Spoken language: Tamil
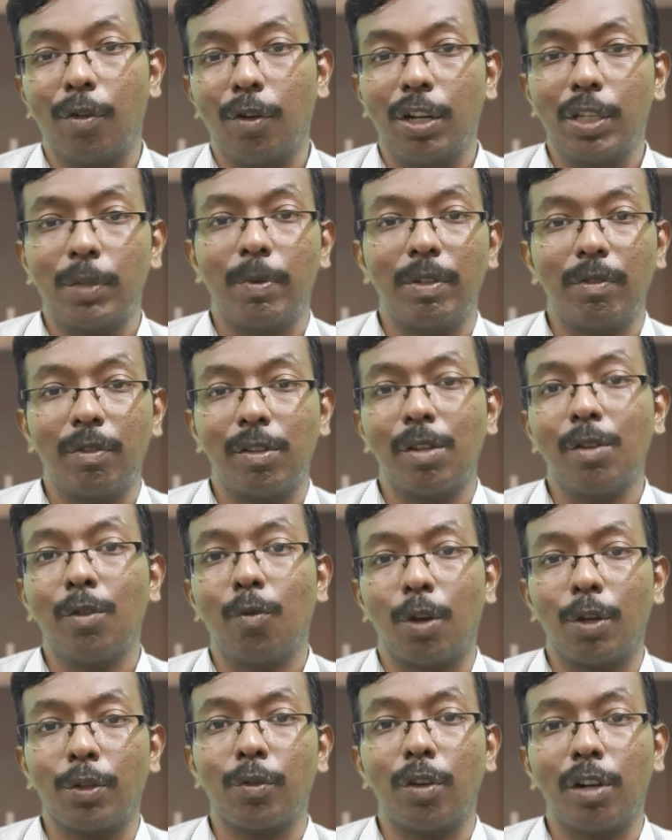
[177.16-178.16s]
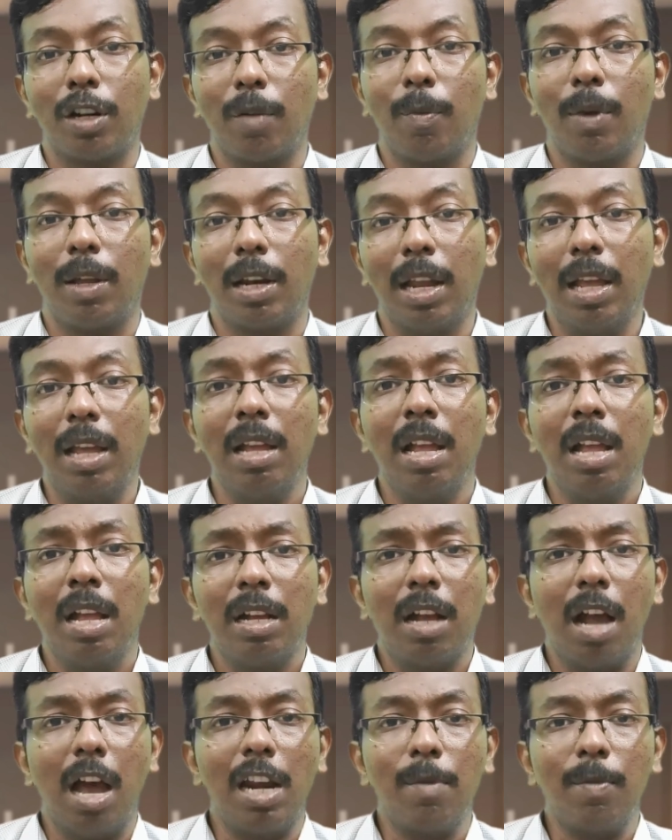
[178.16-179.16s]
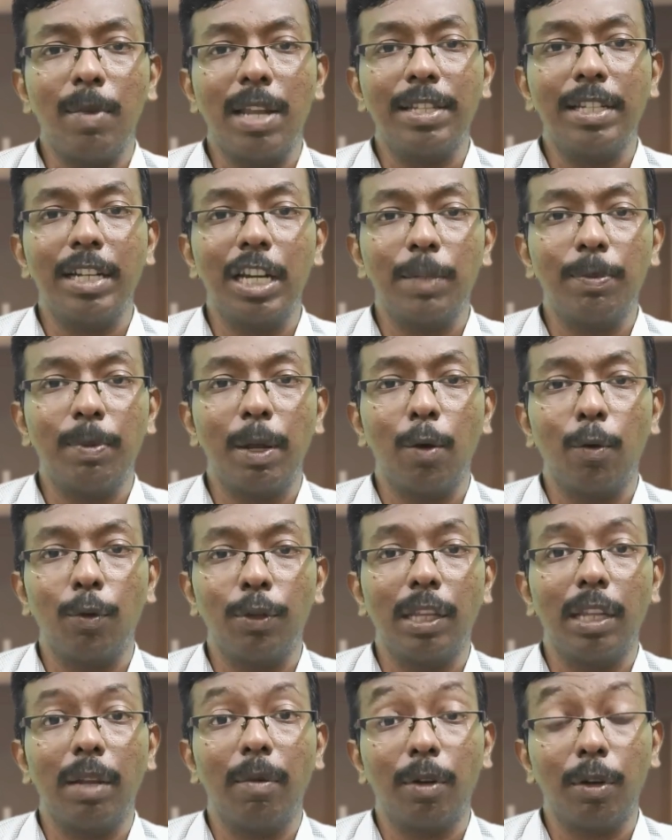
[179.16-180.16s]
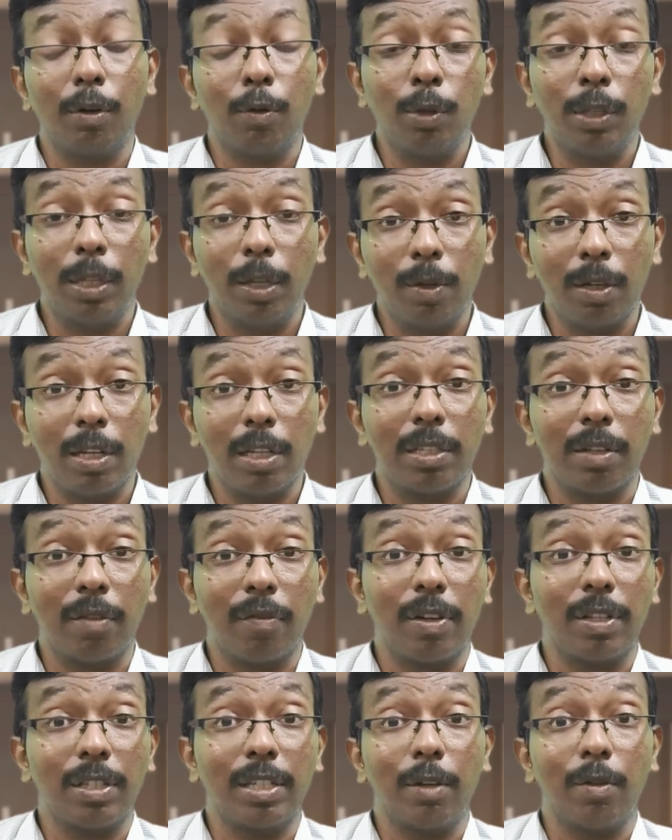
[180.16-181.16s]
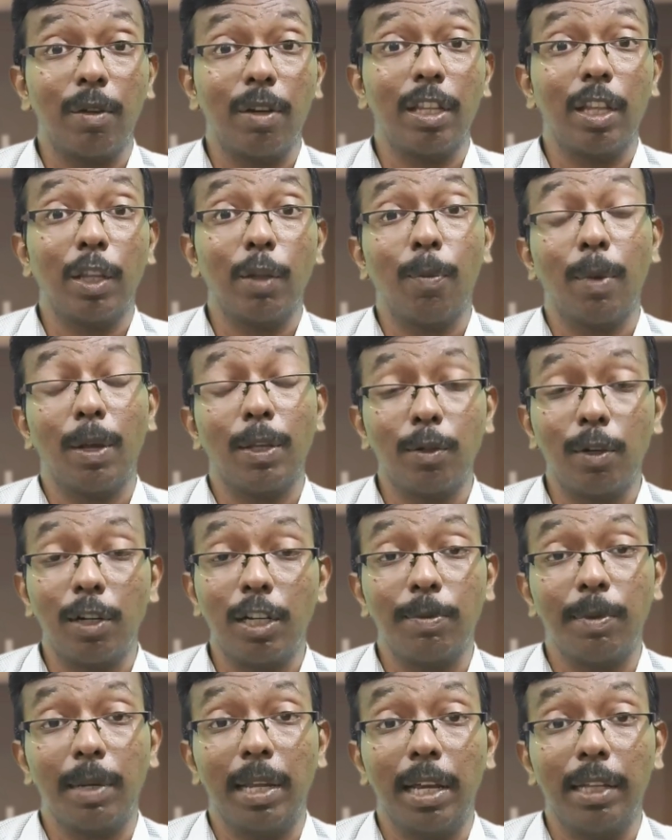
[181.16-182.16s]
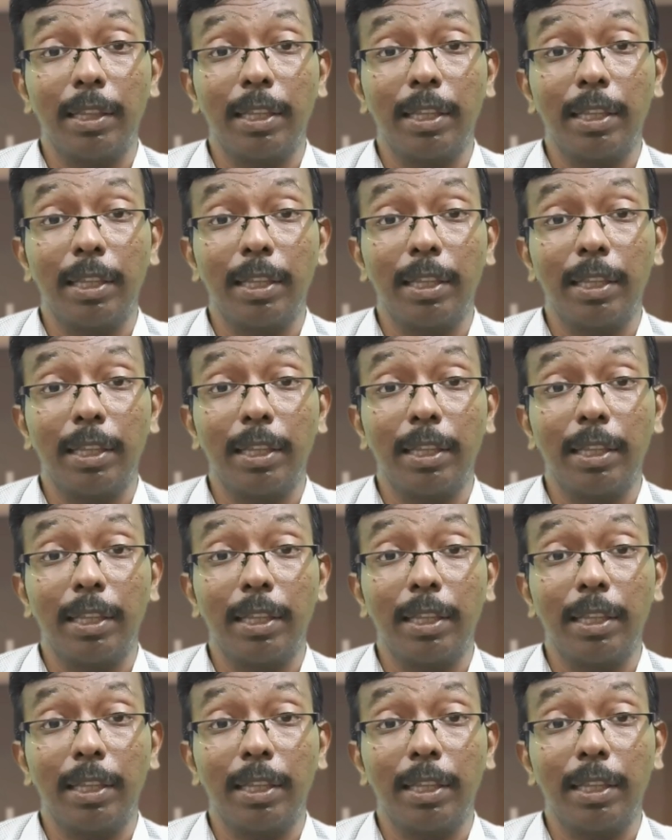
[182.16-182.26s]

ஃபோனோட ஸ்பெசிஃபிகேஷன் குறை சொல்கிற மாதிரி இல்லை காரணம் சாதாரண எல்சிடி டிஸ்பிளே கொடுத்தா நமக்கு நூற்றி இருபது ஹெச் ரெஃப்ரெஷ் ஷீட் வருது அதுவும் பஞ்சுவல் டிஸ்பிளே